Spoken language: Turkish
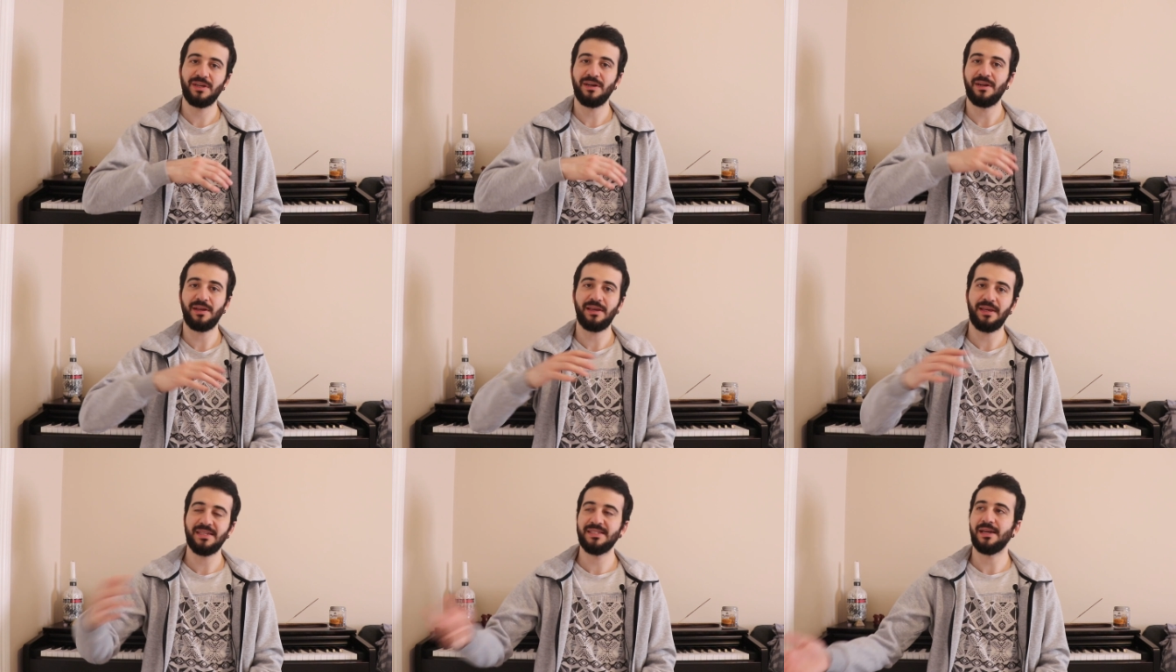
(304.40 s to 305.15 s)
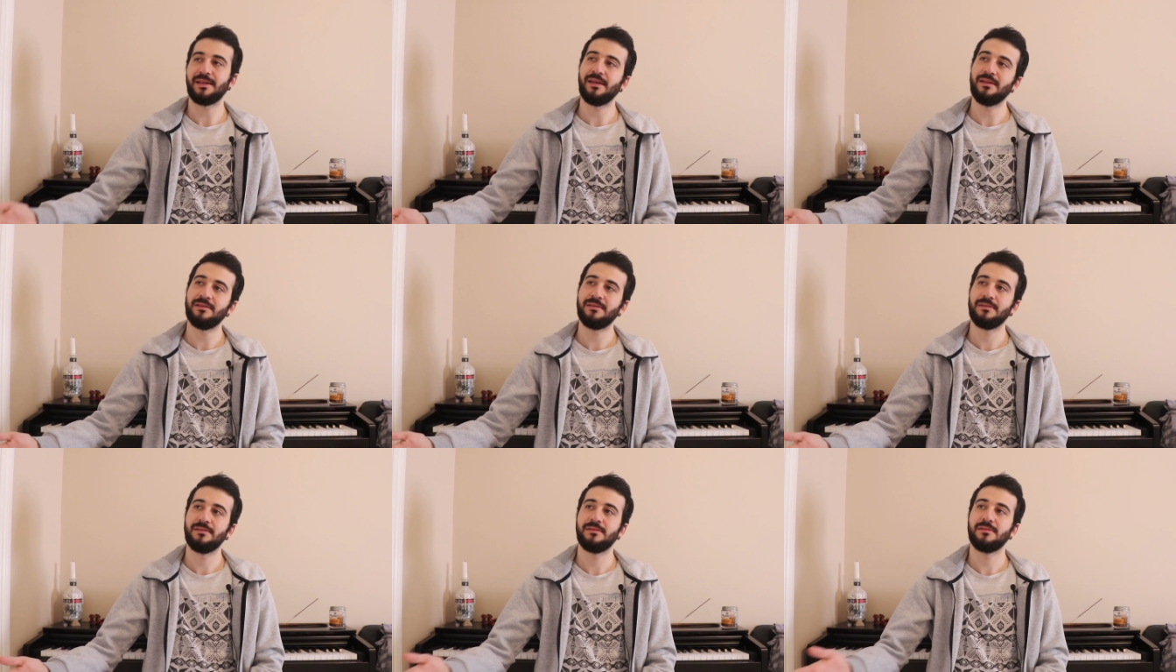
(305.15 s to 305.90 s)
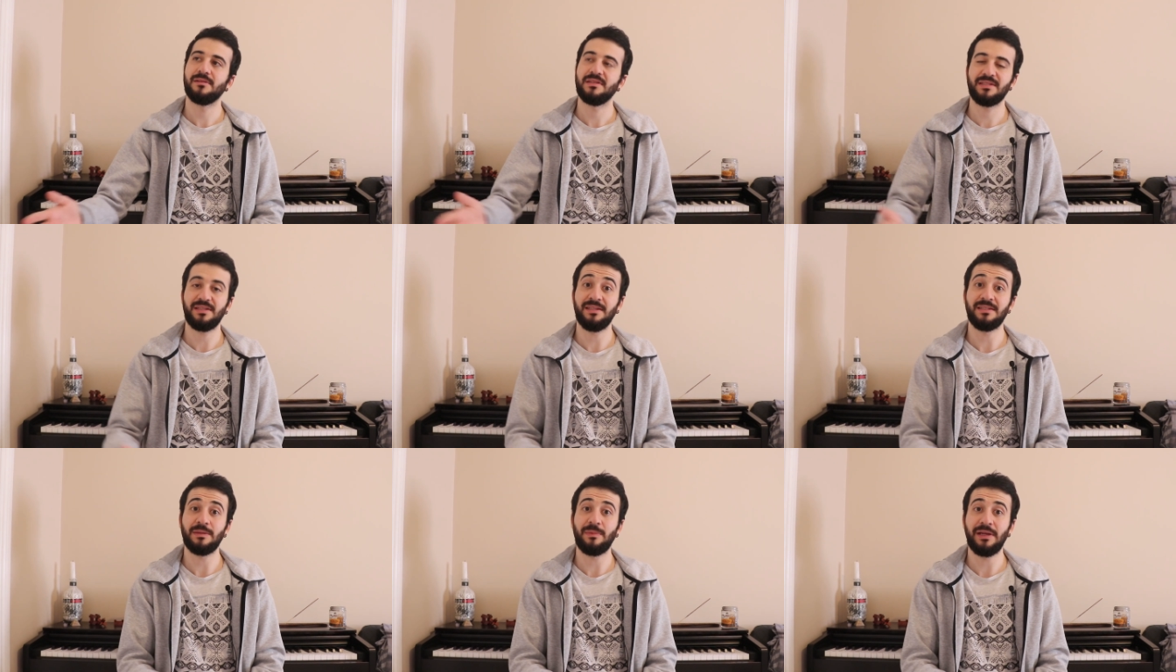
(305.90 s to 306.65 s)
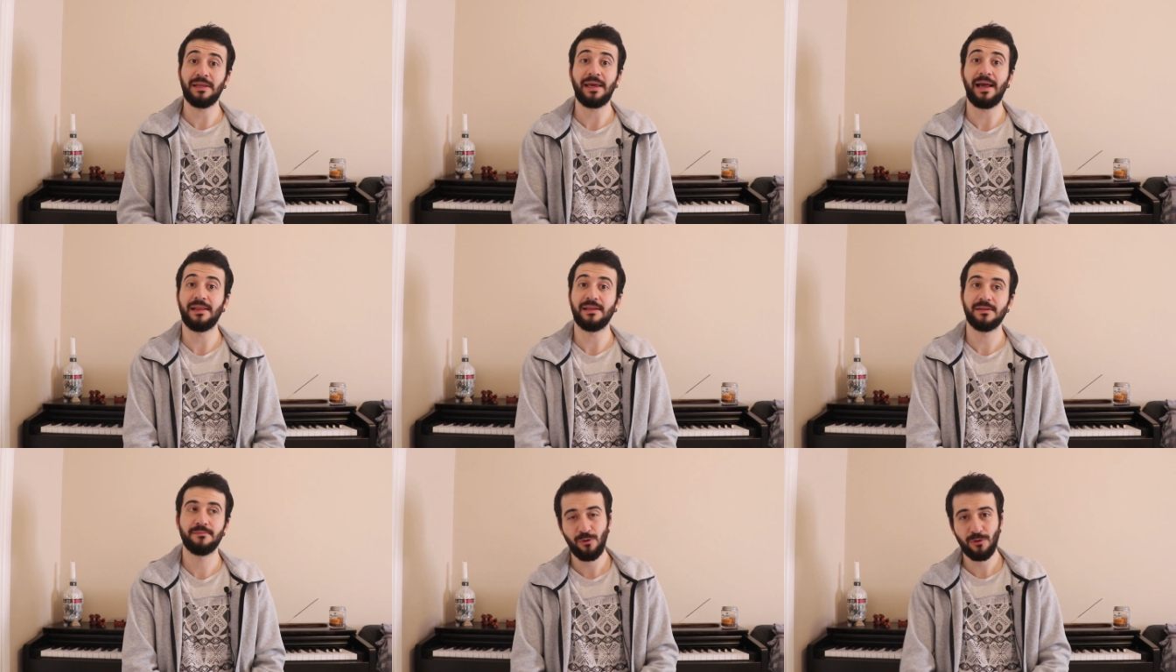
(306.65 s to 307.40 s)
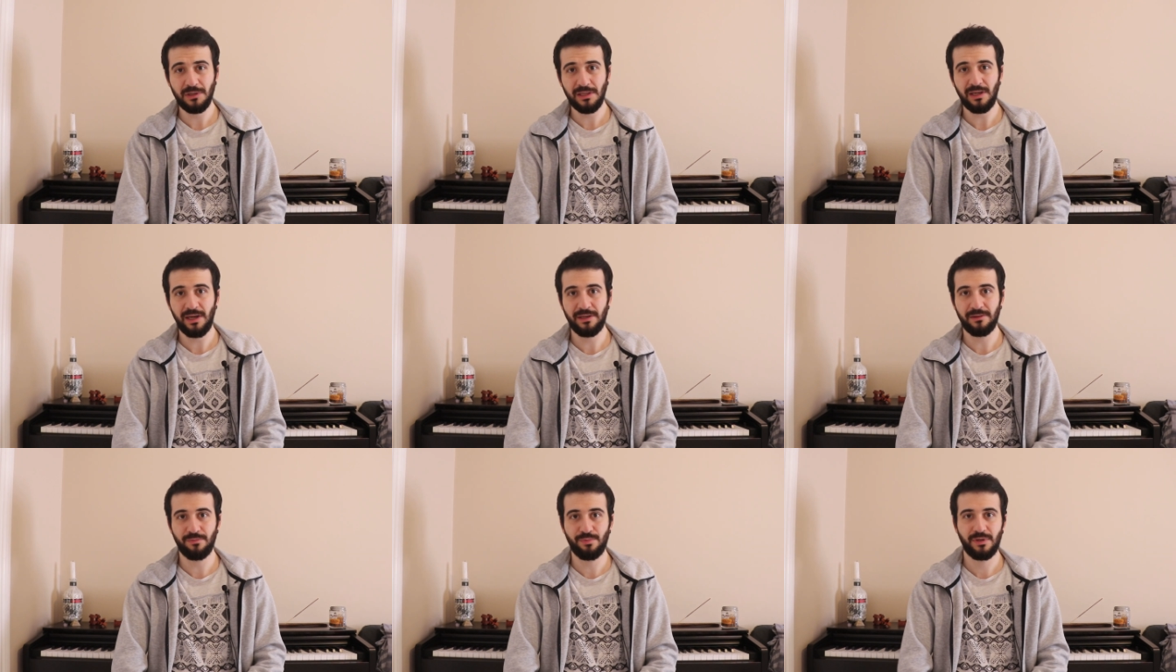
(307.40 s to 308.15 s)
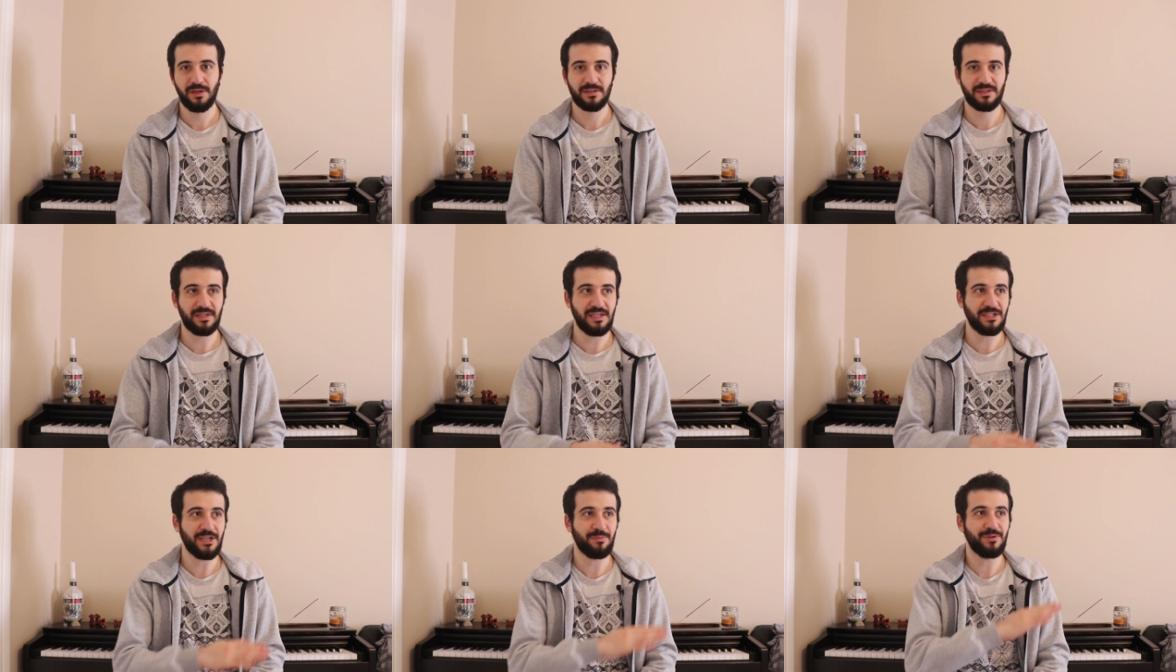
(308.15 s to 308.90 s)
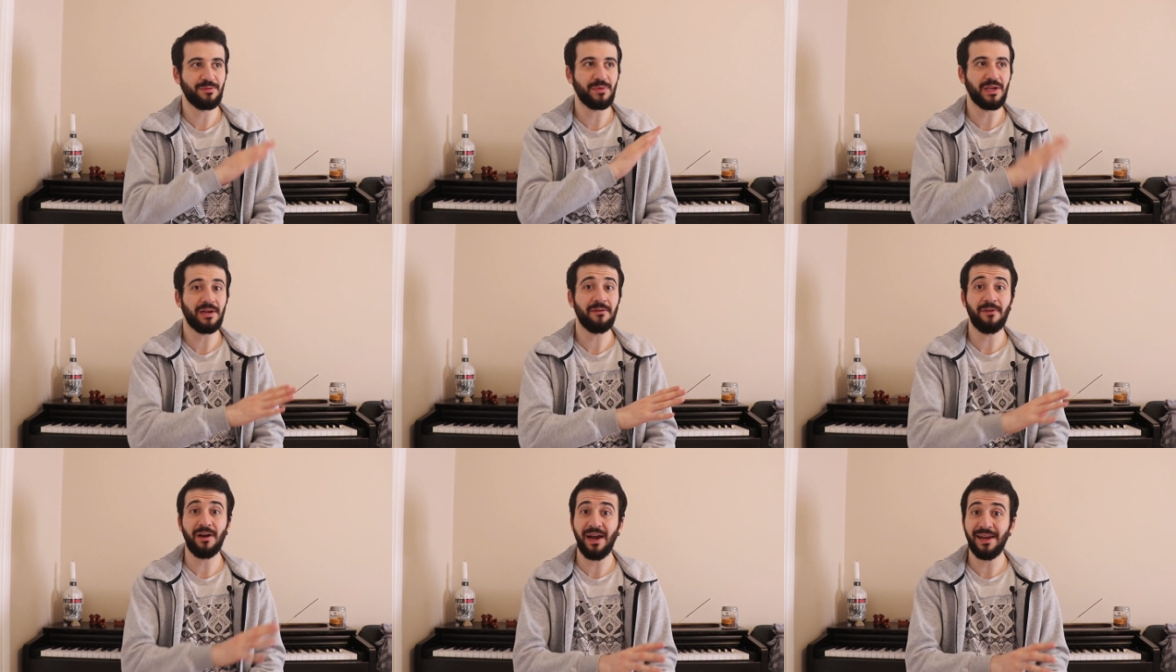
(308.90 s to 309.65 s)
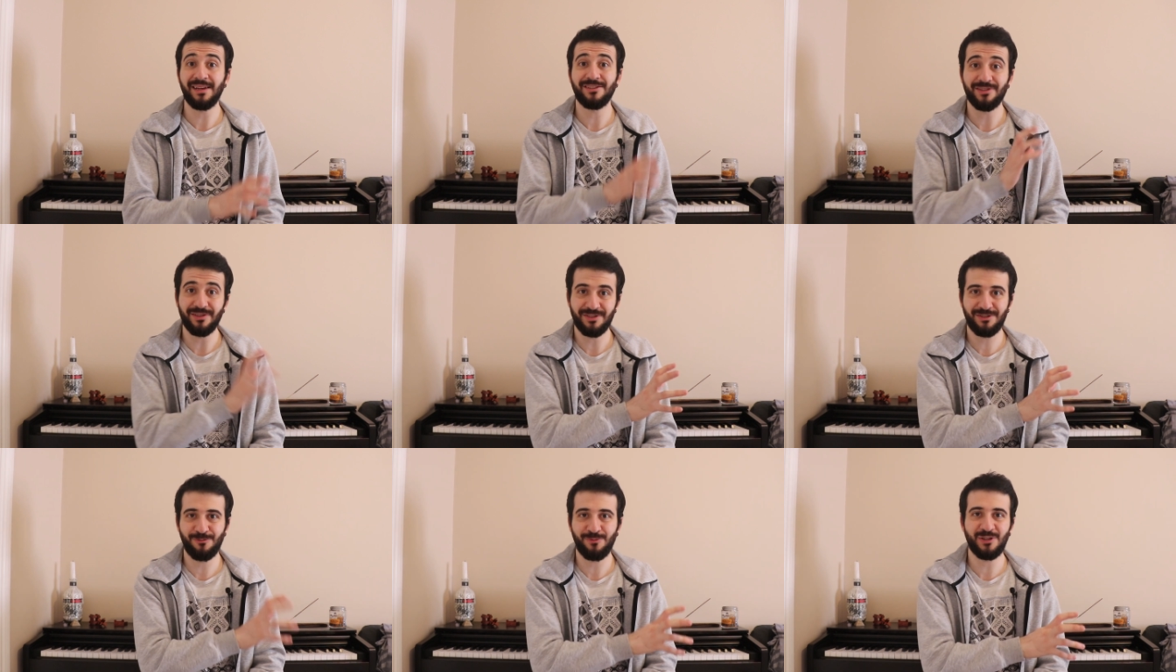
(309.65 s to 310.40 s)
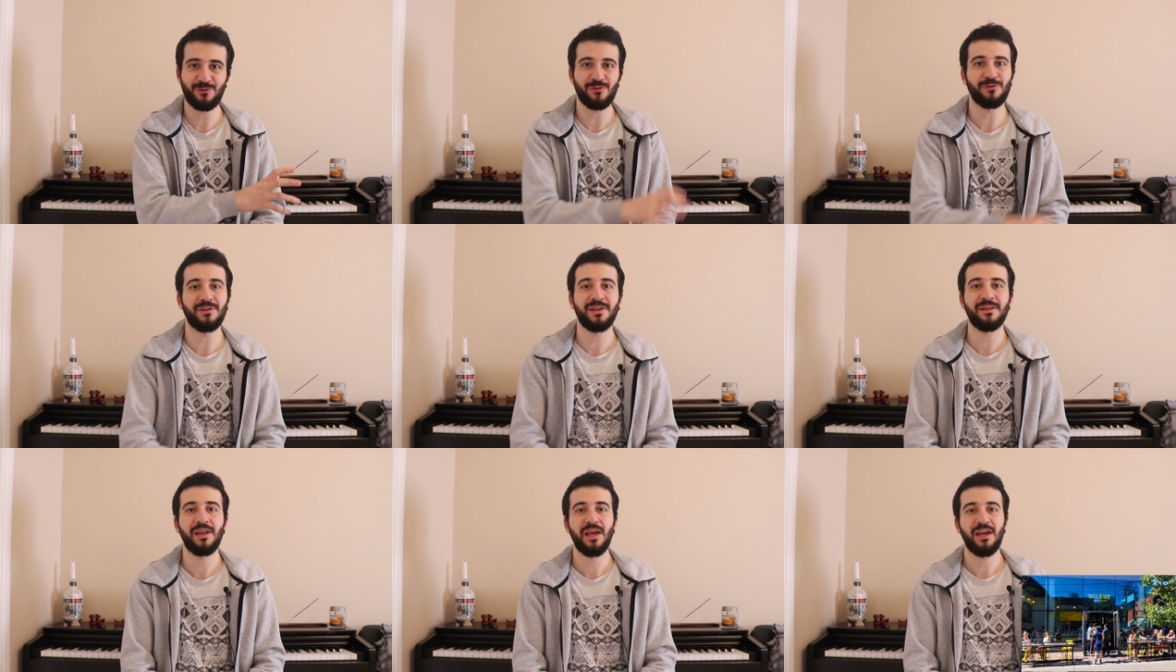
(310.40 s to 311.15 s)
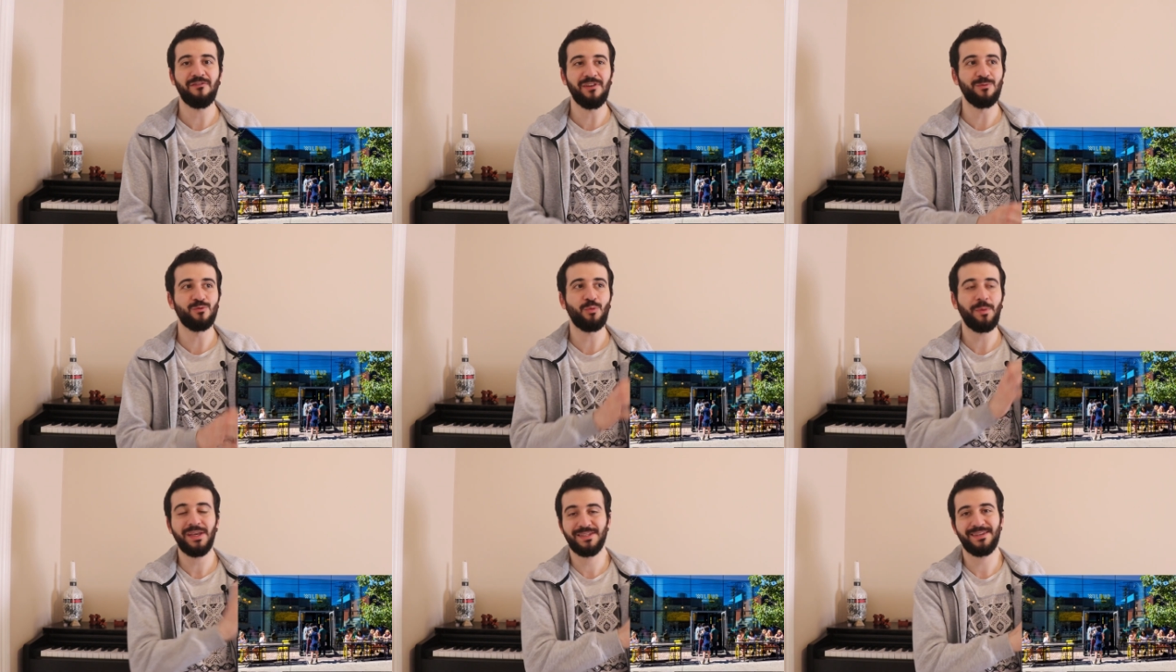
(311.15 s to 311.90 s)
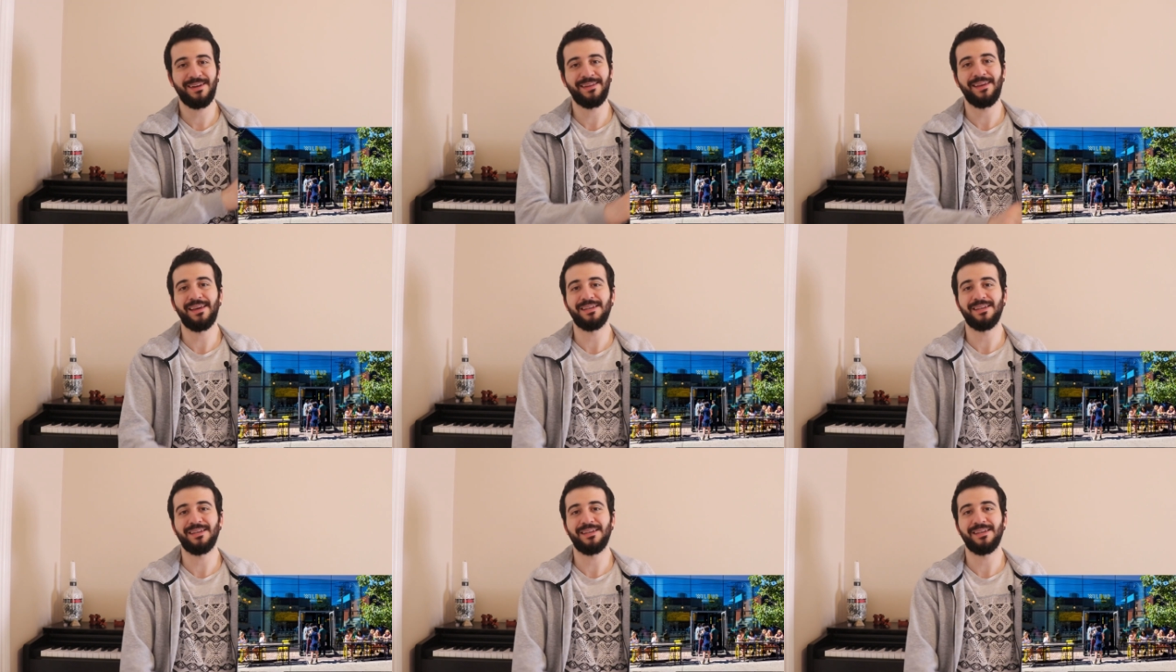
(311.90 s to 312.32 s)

yıkayarak geçerken staj zamanı geldi. Oradan ayrılıp staj yaptığım yere ve hala çalıştığım restoran olan Wilbur Mexicana'ya